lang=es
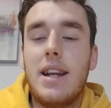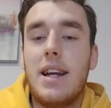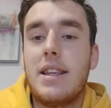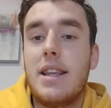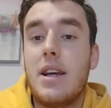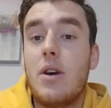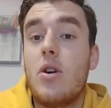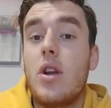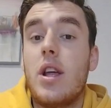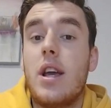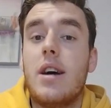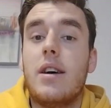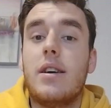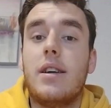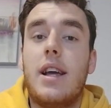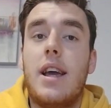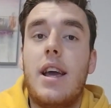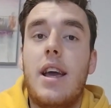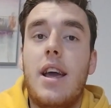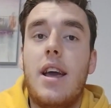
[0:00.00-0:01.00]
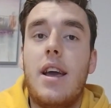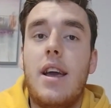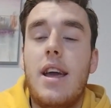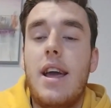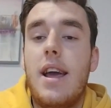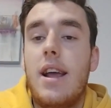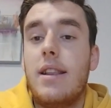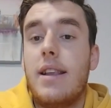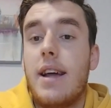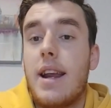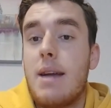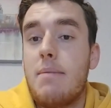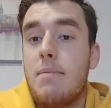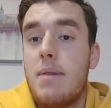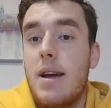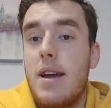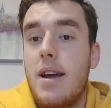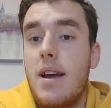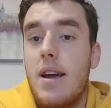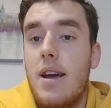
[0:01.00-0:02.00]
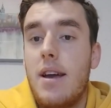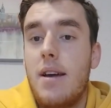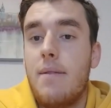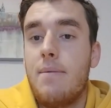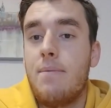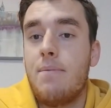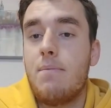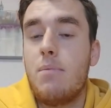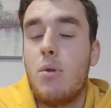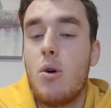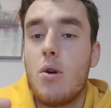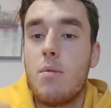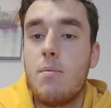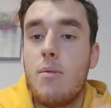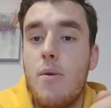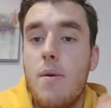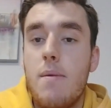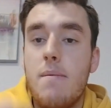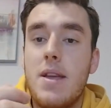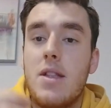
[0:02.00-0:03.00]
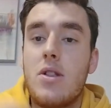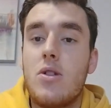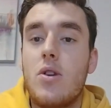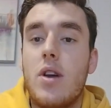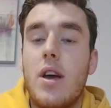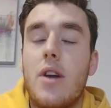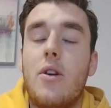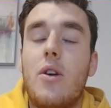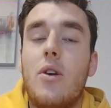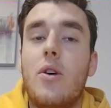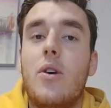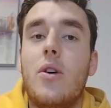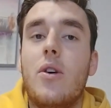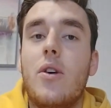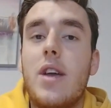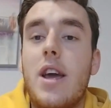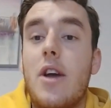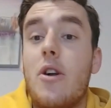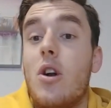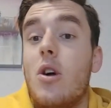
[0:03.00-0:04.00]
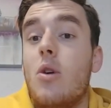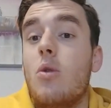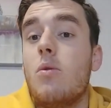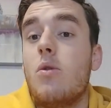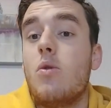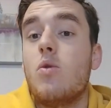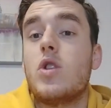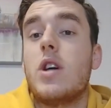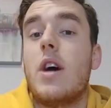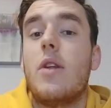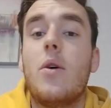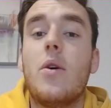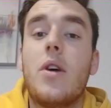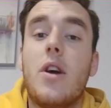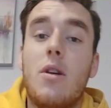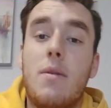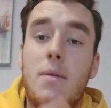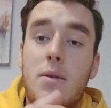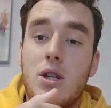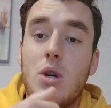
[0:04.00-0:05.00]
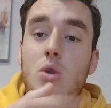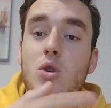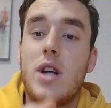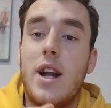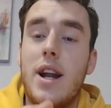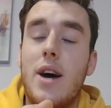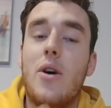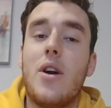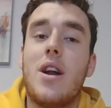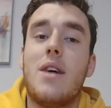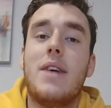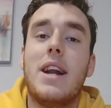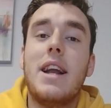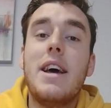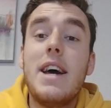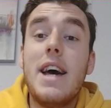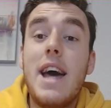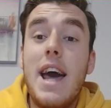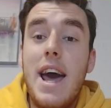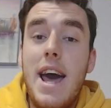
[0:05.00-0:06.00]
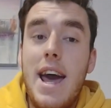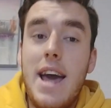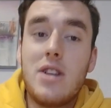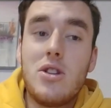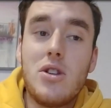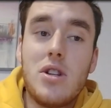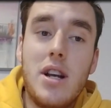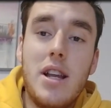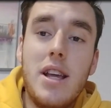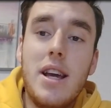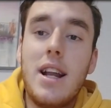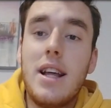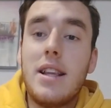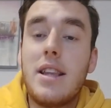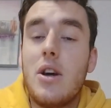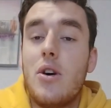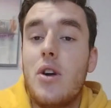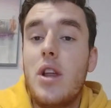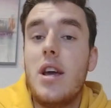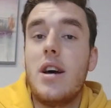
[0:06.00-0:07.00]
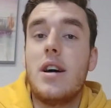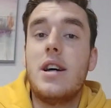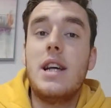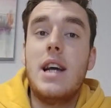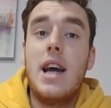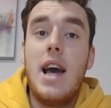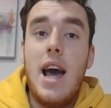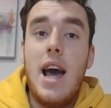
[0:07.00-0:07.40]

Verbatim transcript: La teoría. Eh, el derrape por movimiento ya no, lo, ya no lo he usado, aunque lo vamos a usar ahora, ¿vale? Esto sería la teoría.